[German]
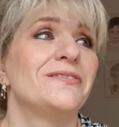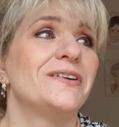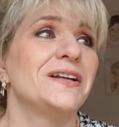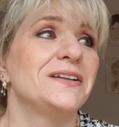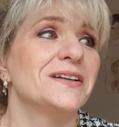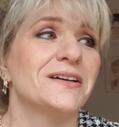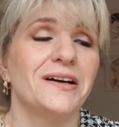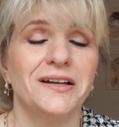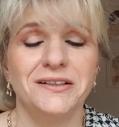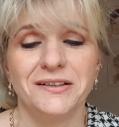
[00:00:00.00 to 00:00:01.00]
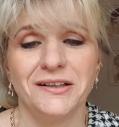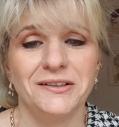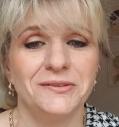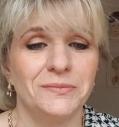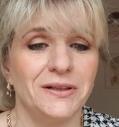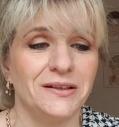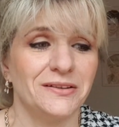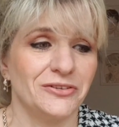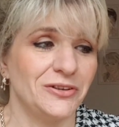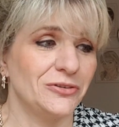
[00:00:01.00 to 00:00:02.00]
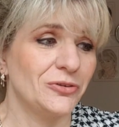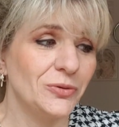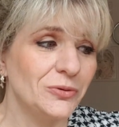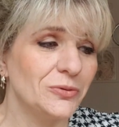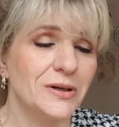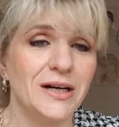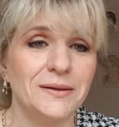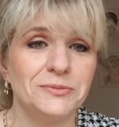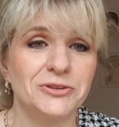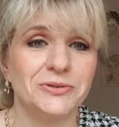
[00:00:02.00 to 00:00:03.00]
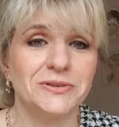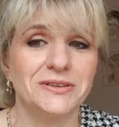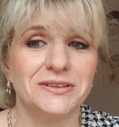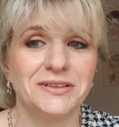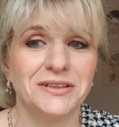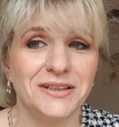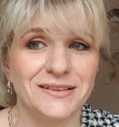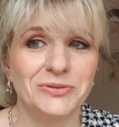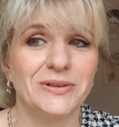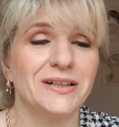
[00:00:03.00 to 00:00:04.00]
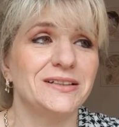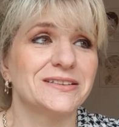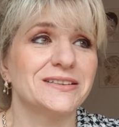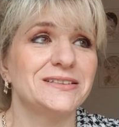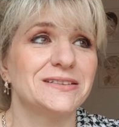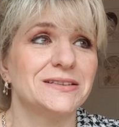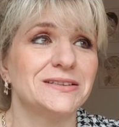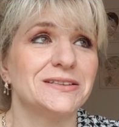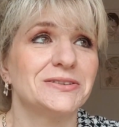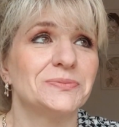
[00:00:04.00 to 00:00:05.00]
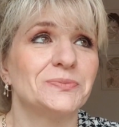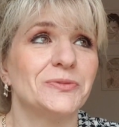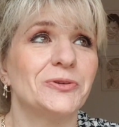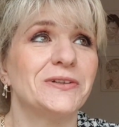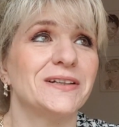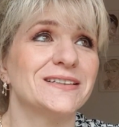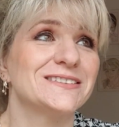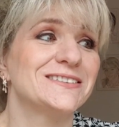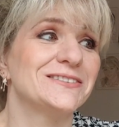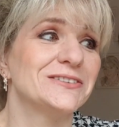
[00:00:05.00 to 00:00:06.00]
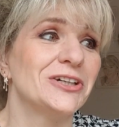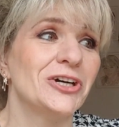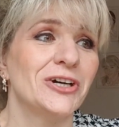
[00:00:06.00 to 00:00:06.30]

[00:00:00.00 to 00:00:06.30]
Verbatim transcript: wenn ihr keine Gallenblasenentzündung habt und es nur Gallenkries ist und die Ärzte